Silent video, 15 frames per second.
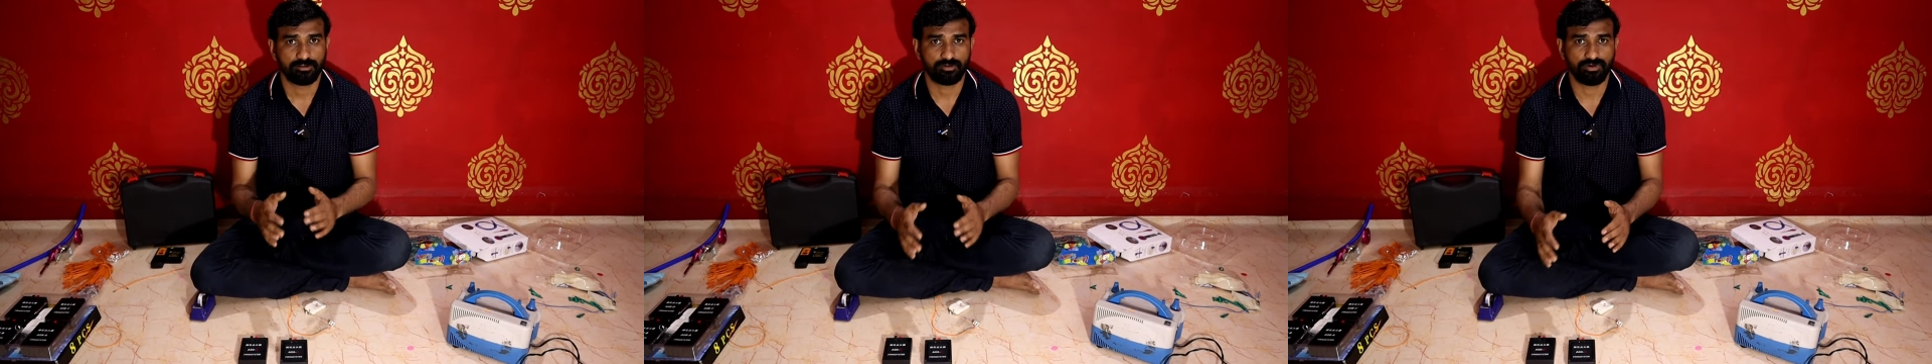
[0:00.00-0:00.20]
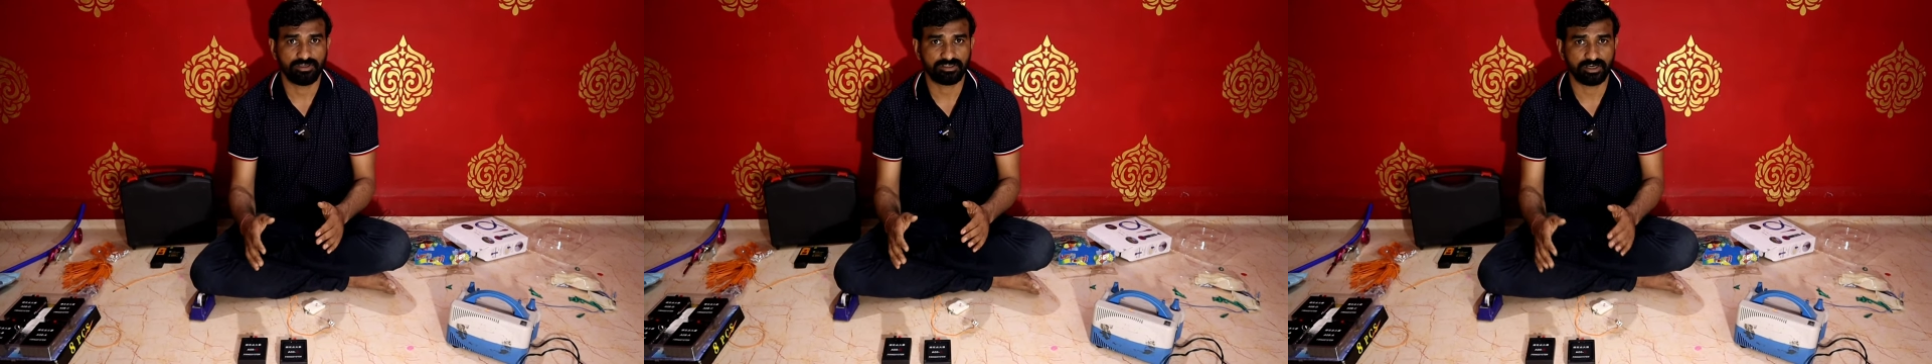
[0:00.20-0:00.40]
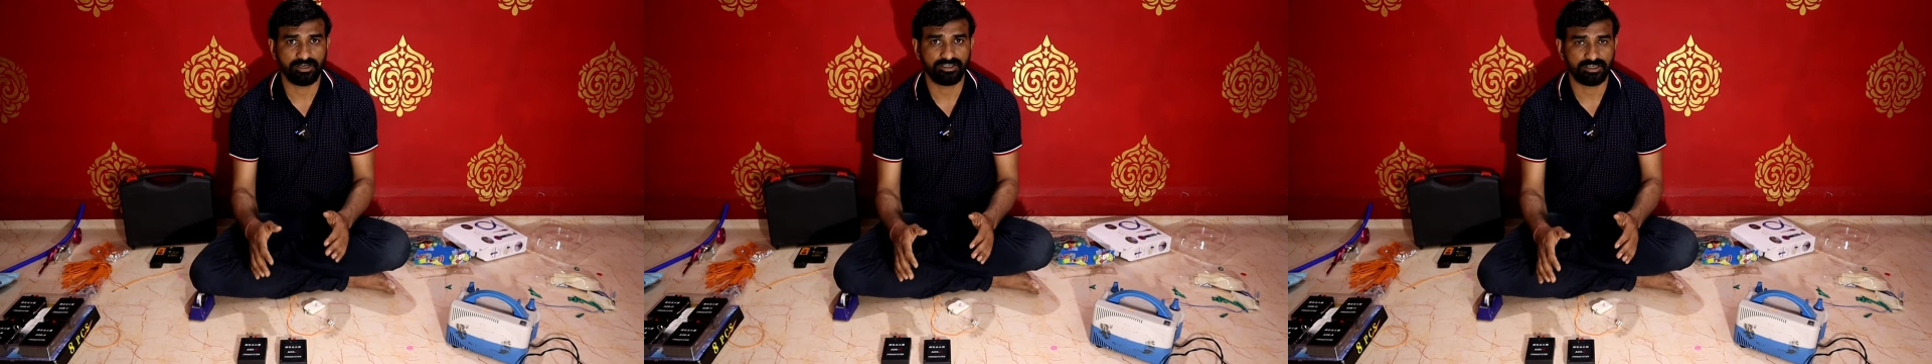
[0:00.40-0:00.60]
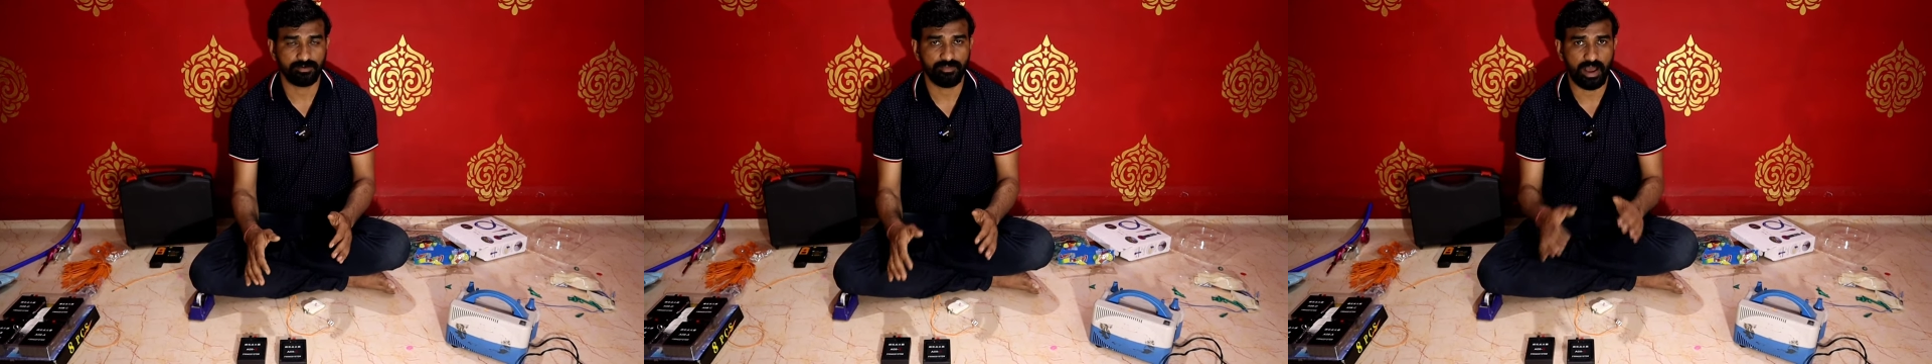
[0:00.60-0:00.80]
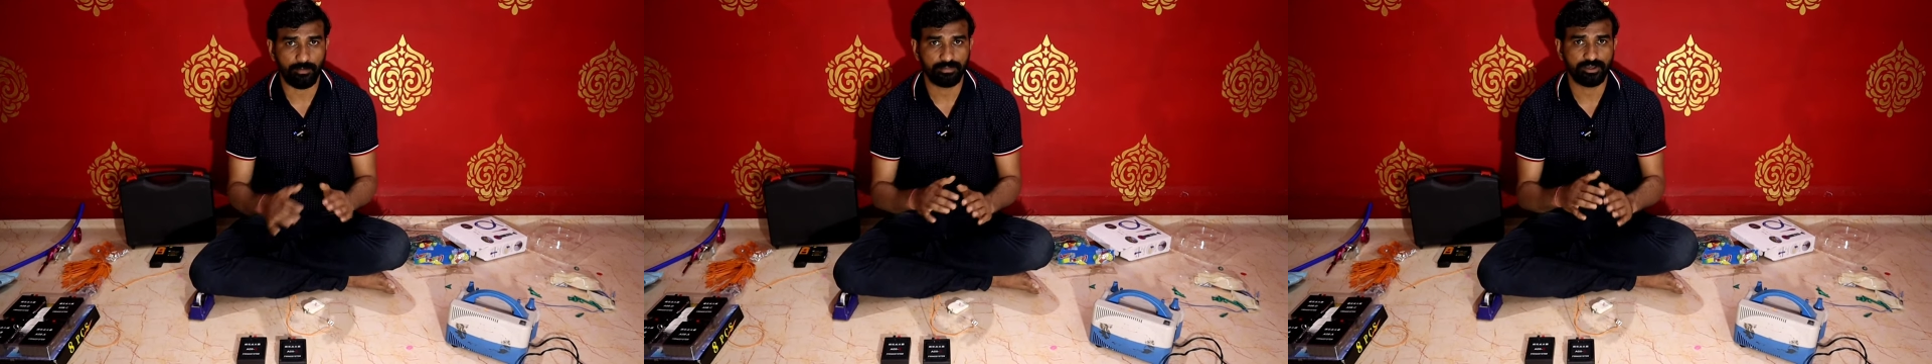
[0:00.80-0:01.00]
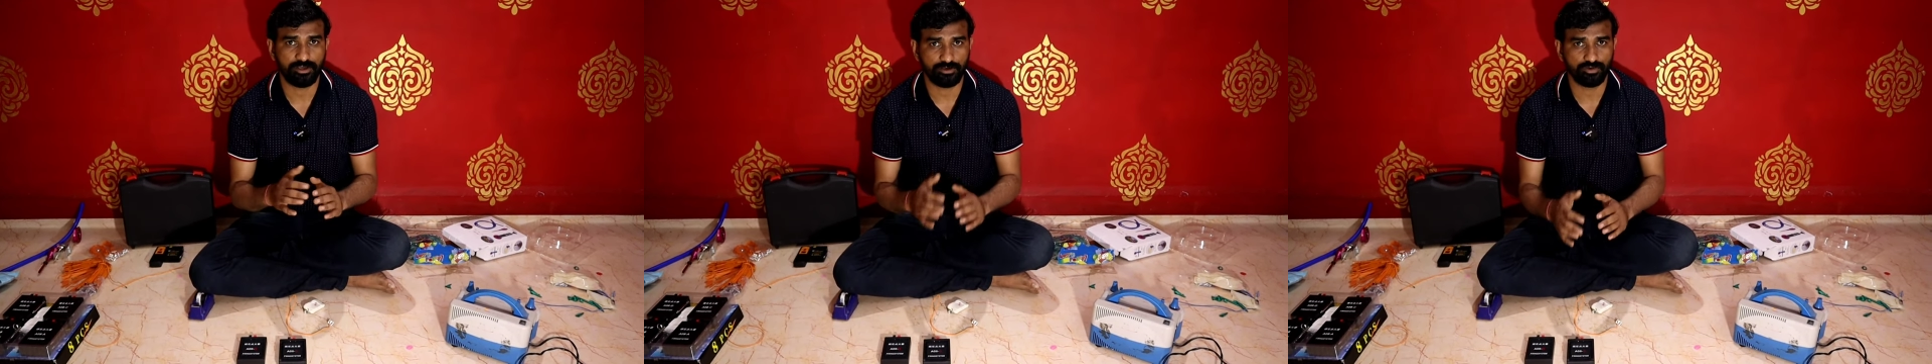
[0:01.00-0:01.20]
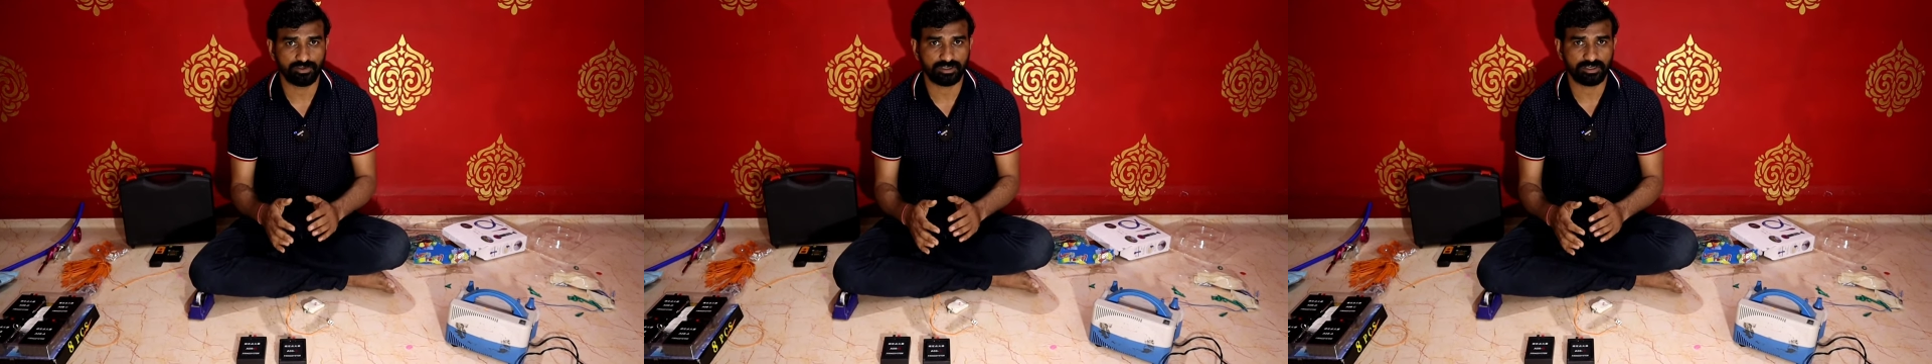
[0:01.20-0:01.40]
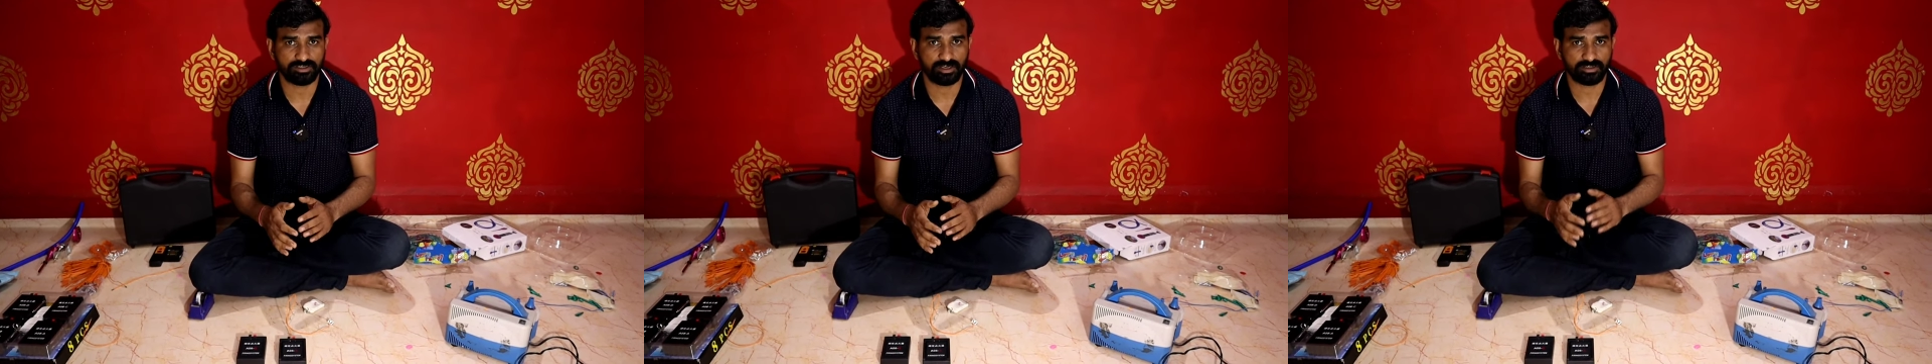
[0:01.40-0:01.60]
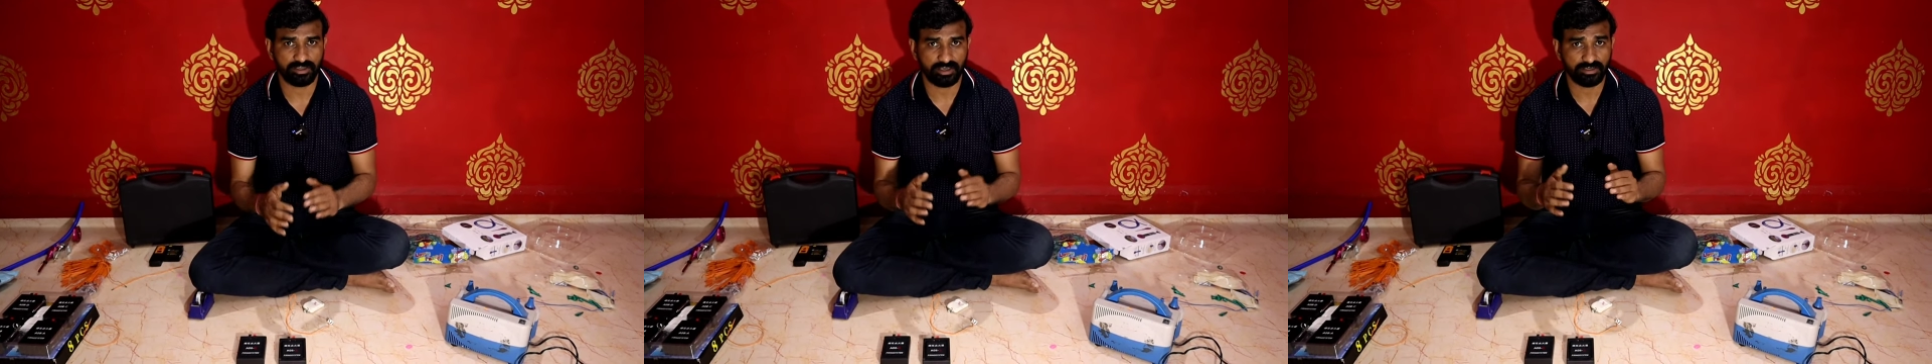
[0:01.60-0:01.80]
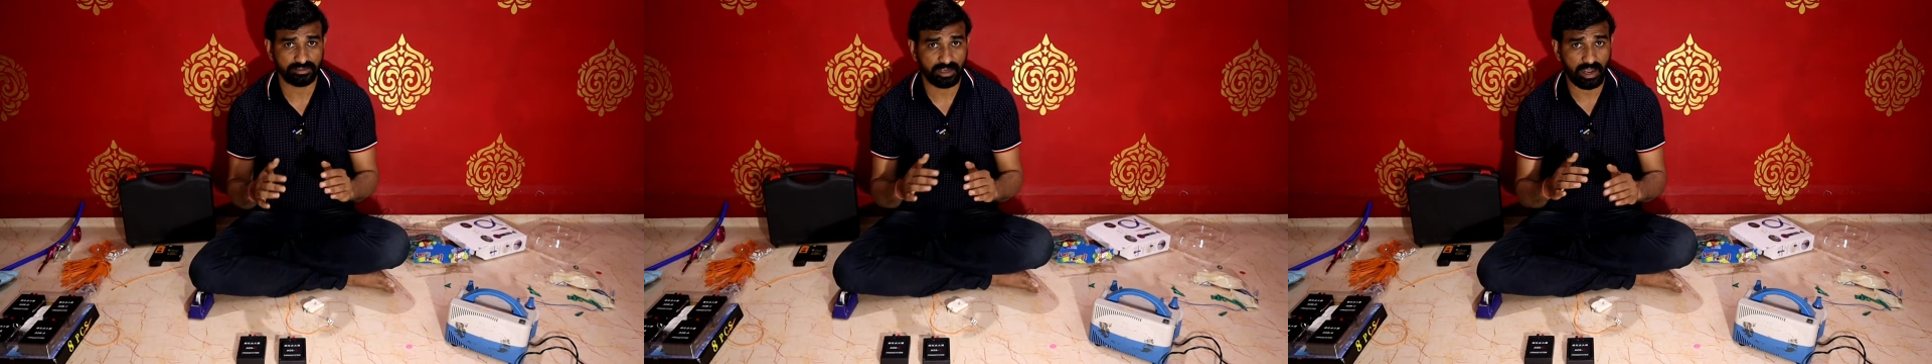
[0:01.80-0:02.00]
तो इस कंडीशन में आप ये यूज़ कर
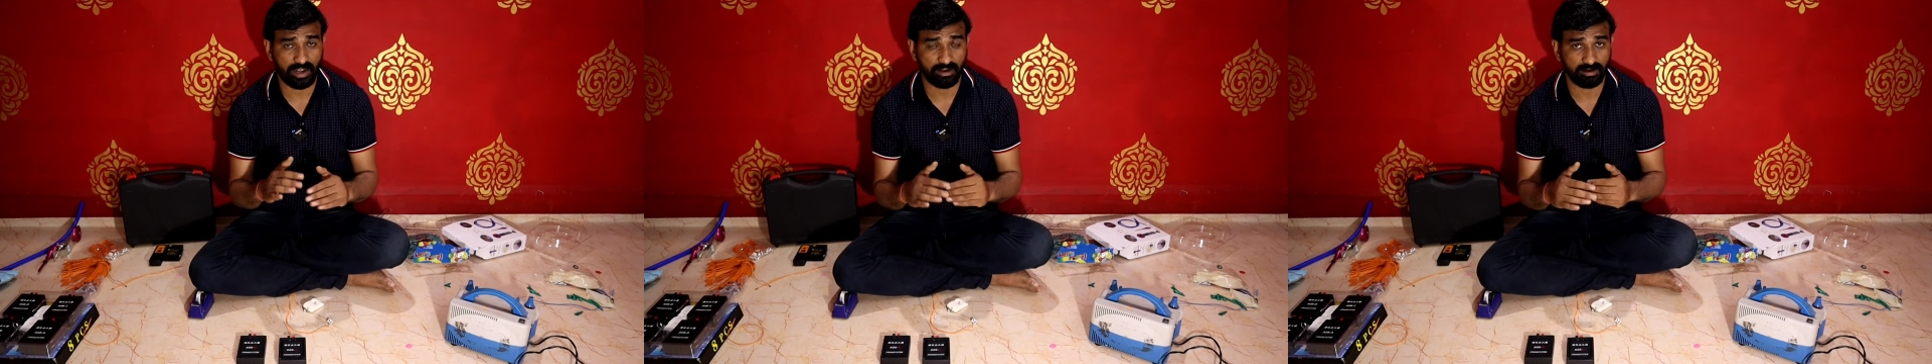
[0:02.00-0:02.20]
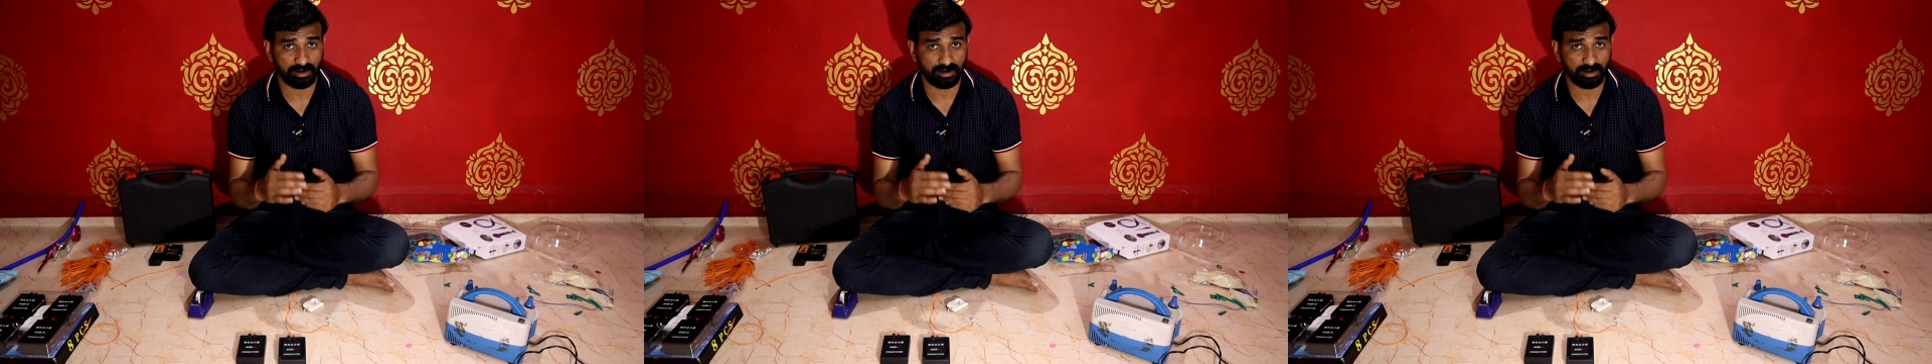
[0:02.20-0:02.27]
सकते हैं इसका